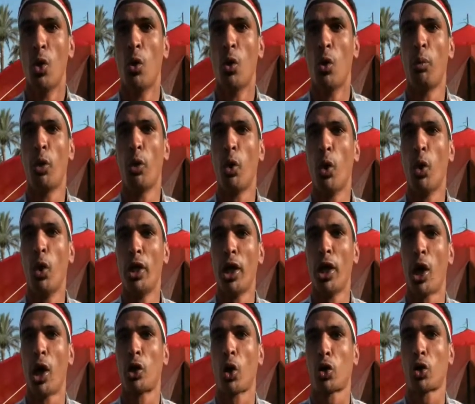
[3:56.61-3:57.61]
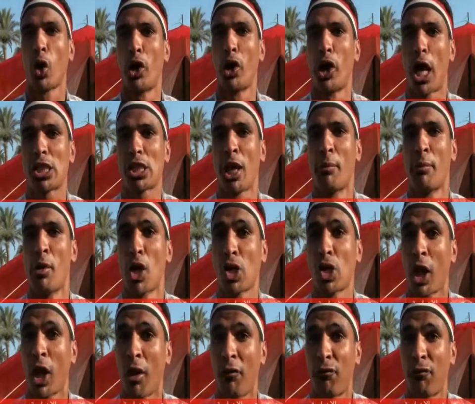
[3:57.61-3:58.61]
وبنقول يا دكتور يا حسام يا
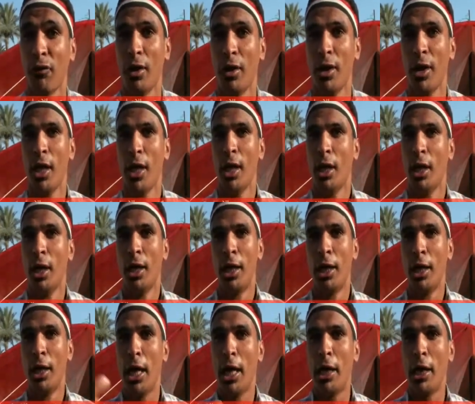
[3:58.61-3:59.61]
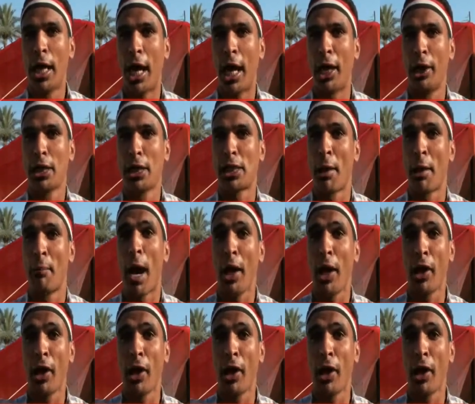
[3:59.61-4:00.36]
شرف يعني زي ما